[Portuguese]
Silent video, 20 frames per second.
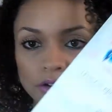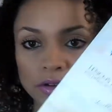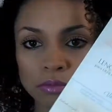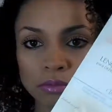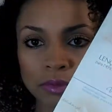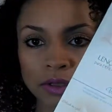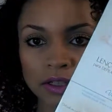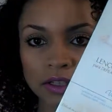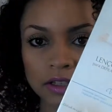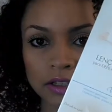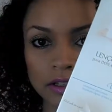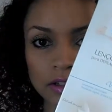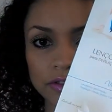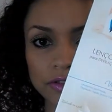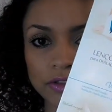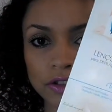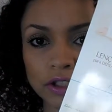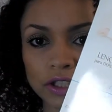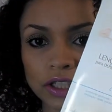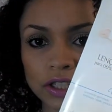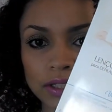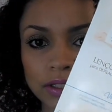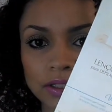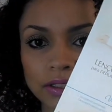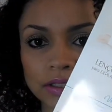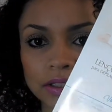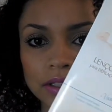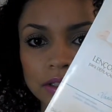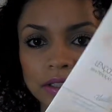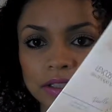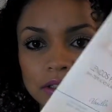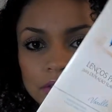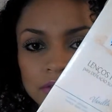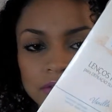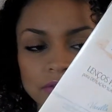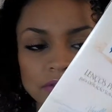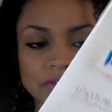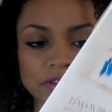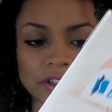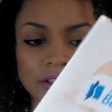uma folhinha aqui,
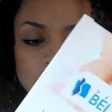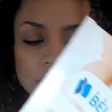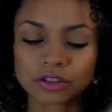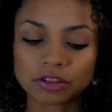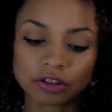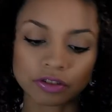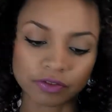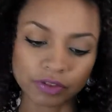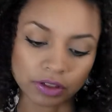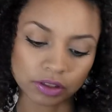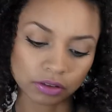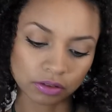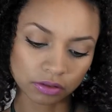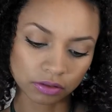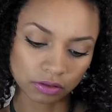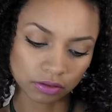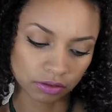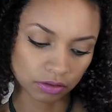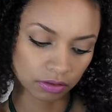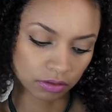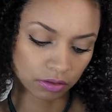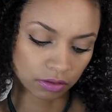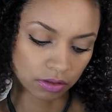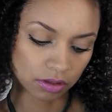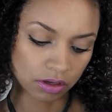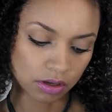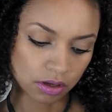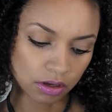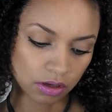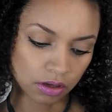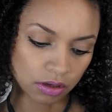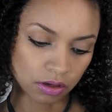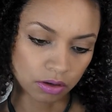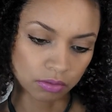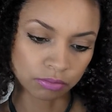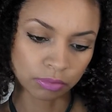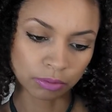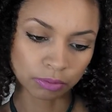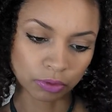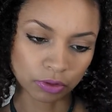vem, acho que vem
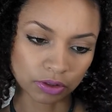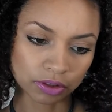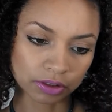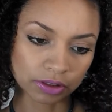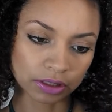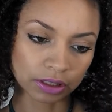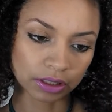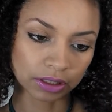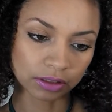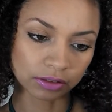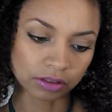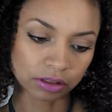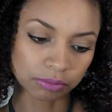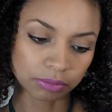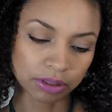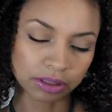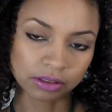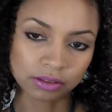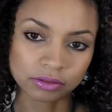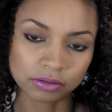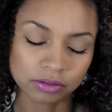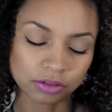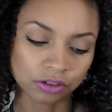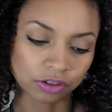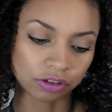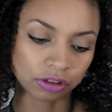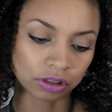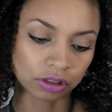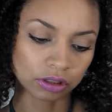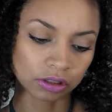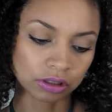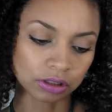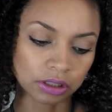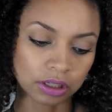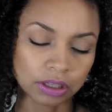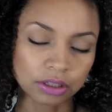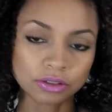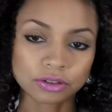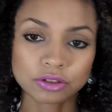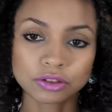uma mostrinha também de
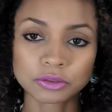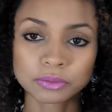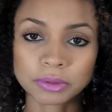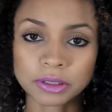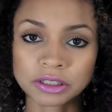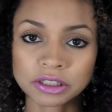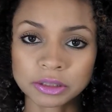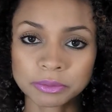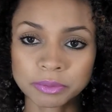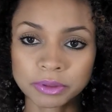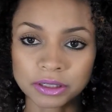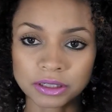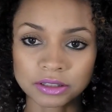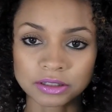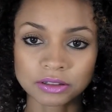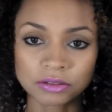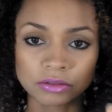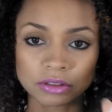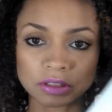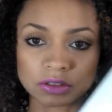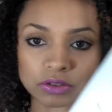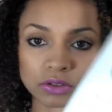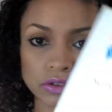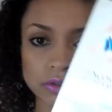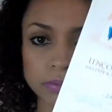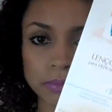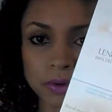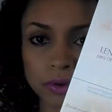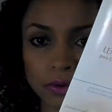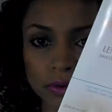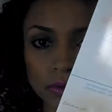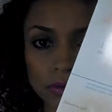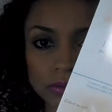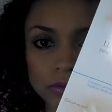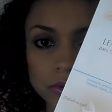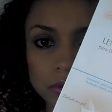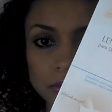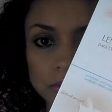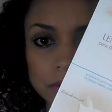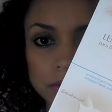lenços para depilação, lenços
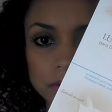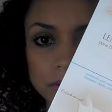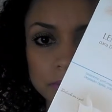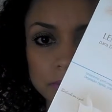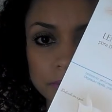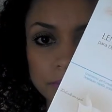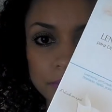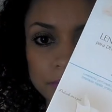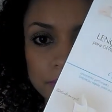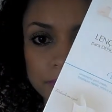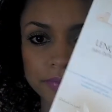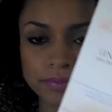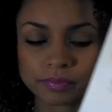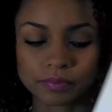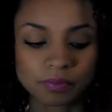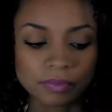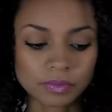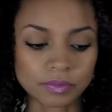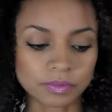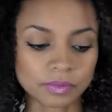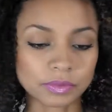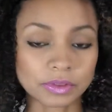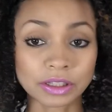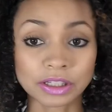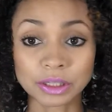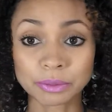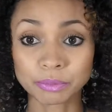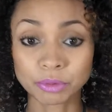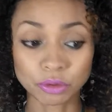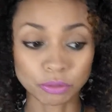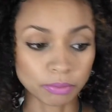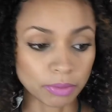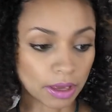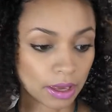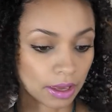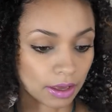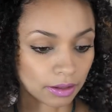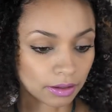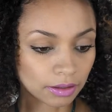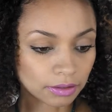prontos, da Depil
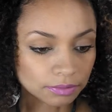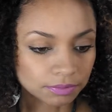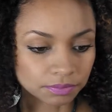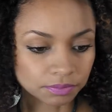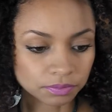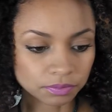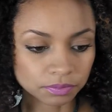Bela.